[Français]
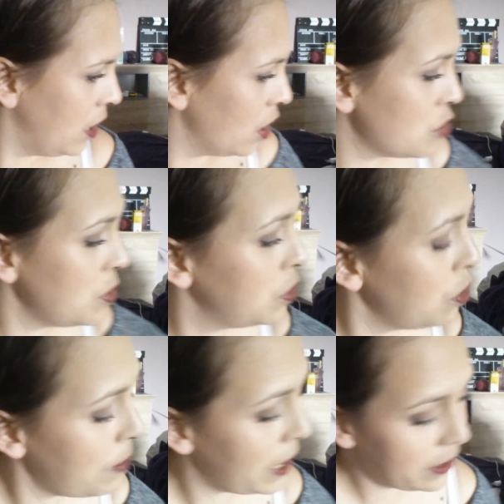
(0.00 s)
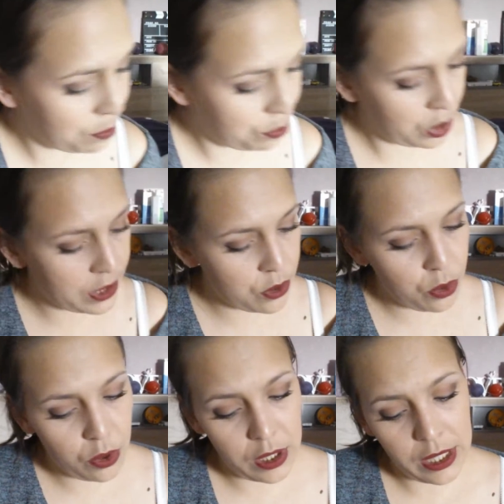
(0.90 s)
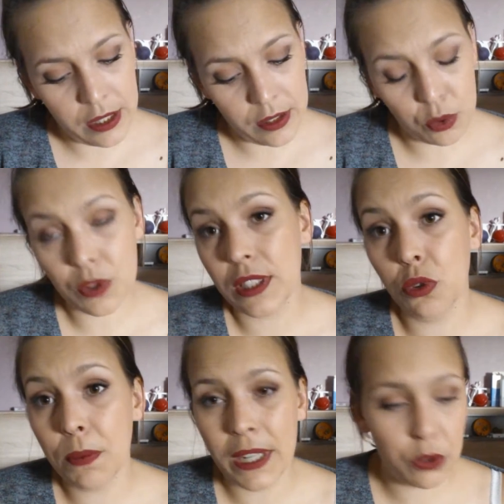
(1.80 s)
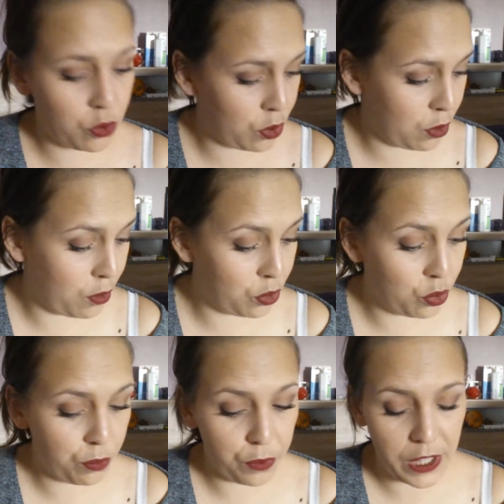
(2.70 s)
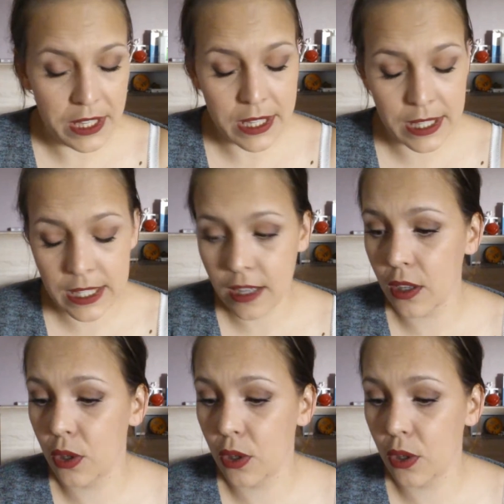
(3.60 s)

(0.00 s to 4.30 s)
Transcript: Ensuite, deux palettes pour les yeux. Donc, c'est deux palettes euh, Too Faced.